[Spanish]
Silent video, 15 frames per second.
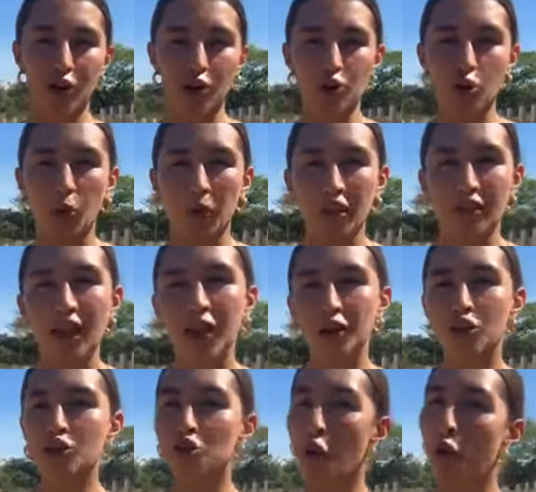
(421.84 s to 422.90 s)
en los
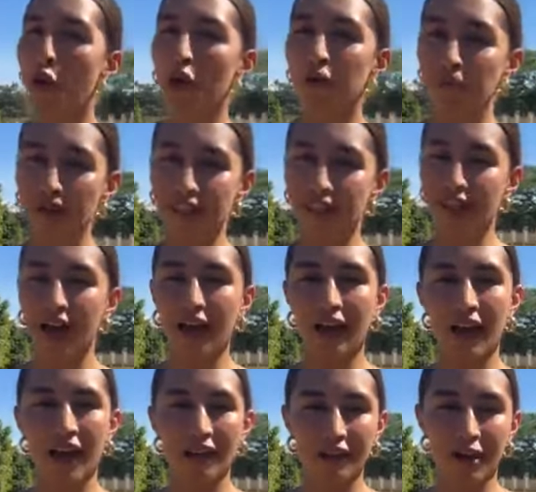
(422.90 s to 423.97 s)
comentarios o en
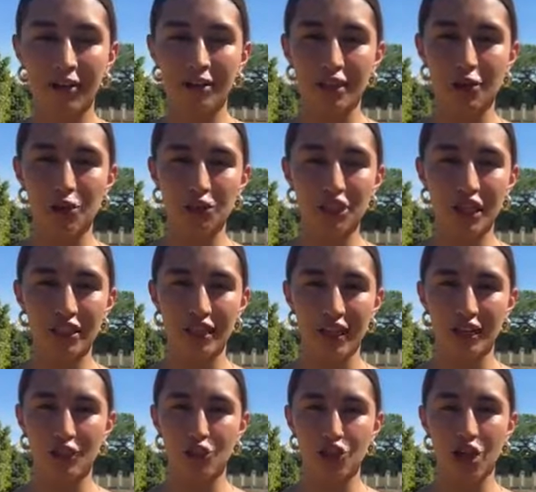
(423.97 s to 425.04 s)
mensaje a través de nuestras
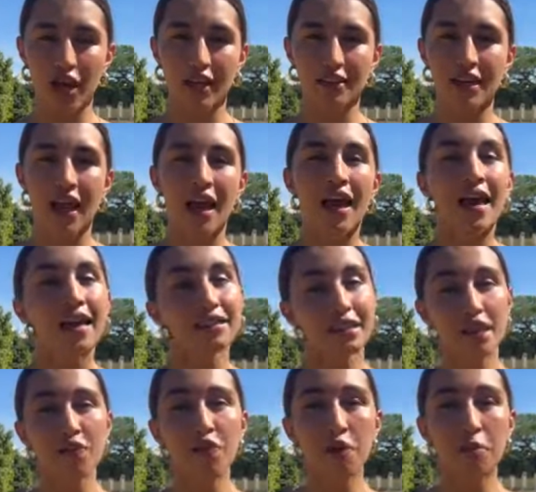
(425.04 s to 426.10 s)
redes sociales. Esta
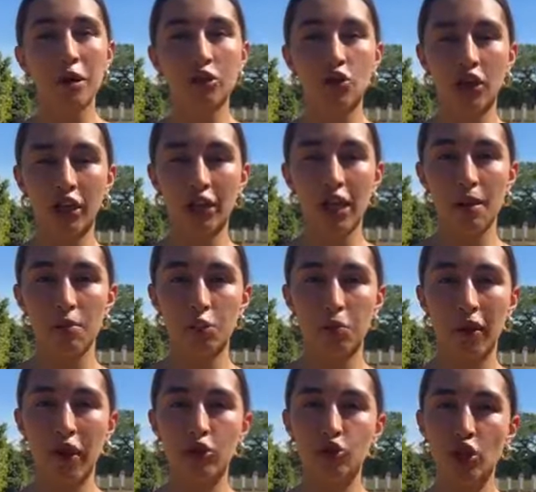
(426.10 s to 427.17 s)
es la información que tenemos
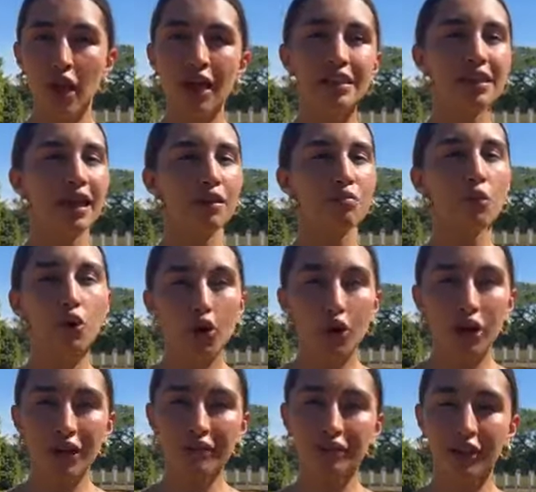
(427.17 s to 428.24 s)
para ustedes. Sigan muy
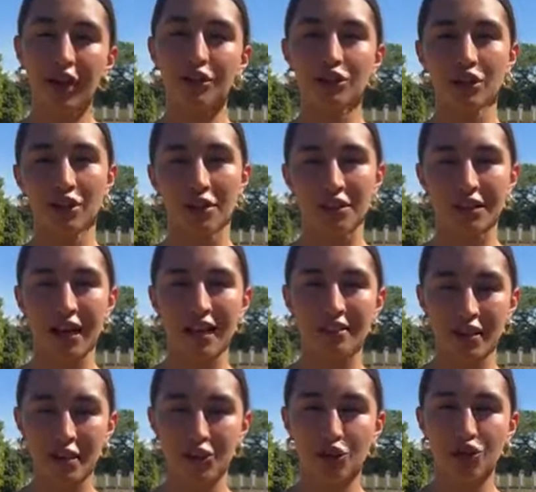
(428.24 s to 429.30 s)
conectados a través de las
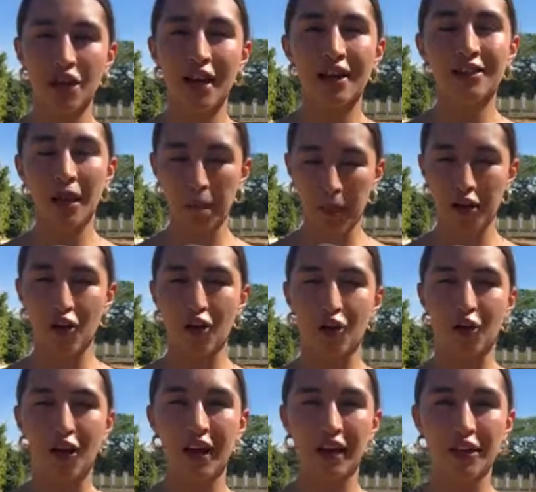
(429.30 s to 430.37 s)
redes sociales del
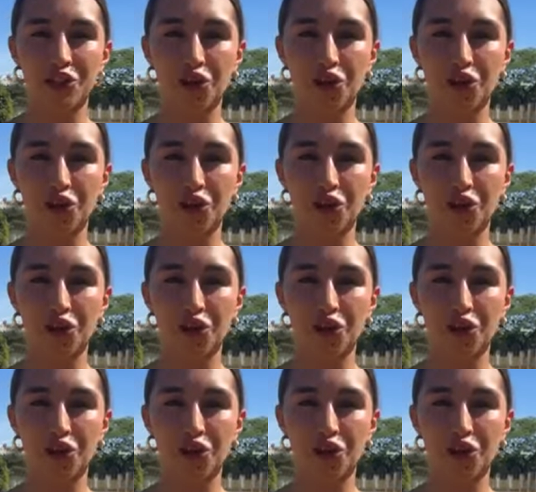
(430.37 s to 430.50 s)
periódico La